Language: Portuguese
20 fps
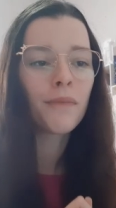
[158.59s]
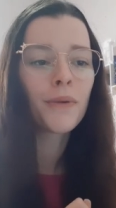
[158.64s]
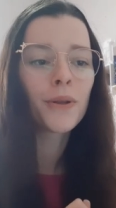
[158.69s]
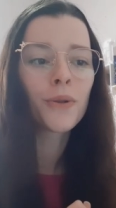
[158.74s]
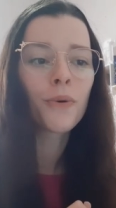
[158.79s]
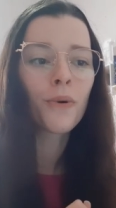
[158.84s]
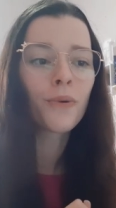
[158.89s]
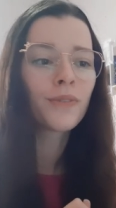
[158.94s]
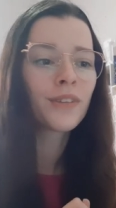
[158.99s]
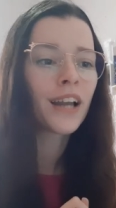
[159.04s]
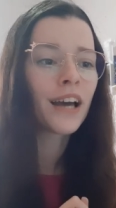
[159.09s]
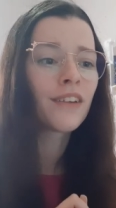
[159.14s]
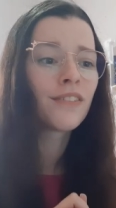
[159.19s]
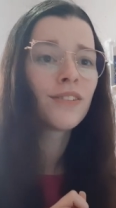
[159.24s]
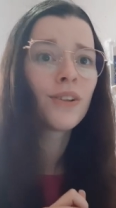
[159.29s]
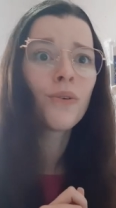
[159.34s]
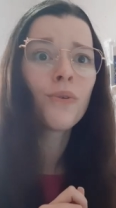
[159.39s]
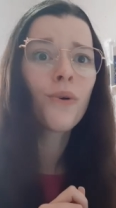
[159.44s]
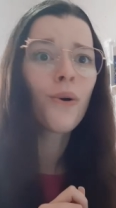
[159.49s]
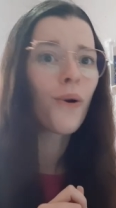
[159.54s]
pelo contrário,
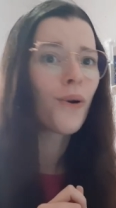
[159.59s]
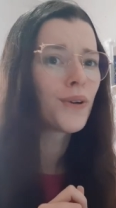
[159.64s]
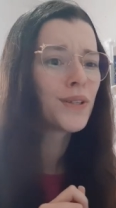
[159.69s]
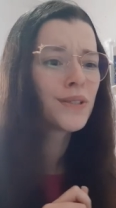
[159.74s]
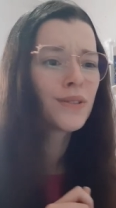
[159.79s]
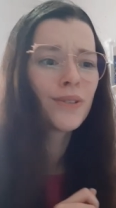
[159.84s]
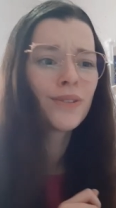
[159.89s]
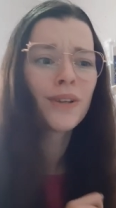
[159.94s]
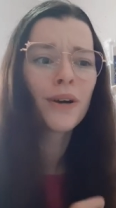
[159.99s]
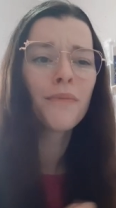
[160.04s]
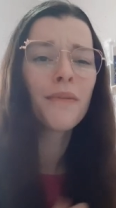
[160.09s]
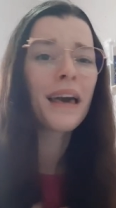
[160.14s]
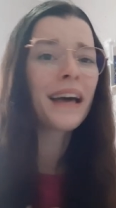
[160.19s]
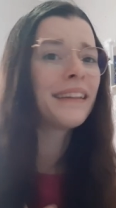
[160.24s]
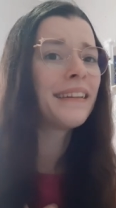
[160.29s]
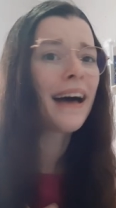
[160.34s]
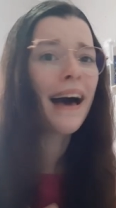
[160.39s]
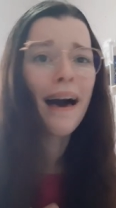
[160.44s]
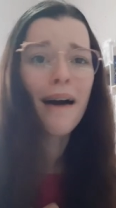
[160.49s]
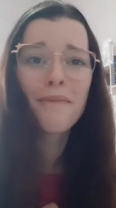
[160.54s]
não gosto, não me
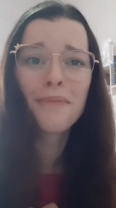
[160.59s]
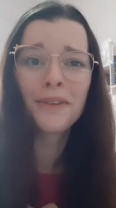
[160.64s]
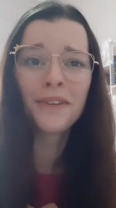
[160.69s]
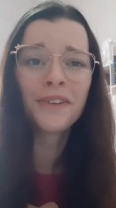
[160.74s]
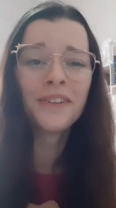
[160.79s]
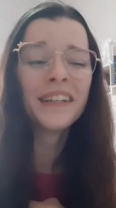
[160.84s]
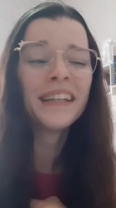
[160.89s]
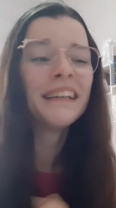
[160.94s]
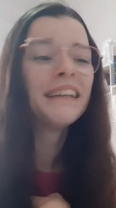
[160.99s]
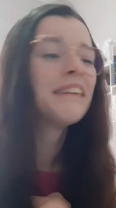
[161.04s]
adapto.